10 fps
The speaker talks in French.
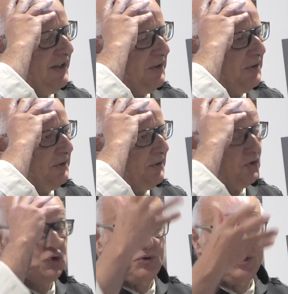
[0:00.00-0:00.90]
euh,
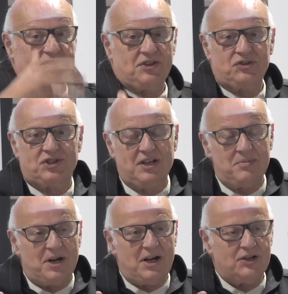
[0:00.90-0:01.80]
en choisissant le
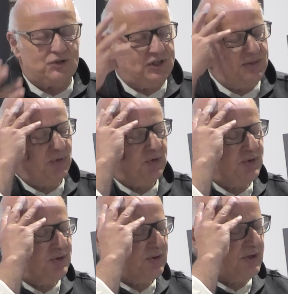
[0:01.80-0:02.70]
célibat, je dis, mon Dieu,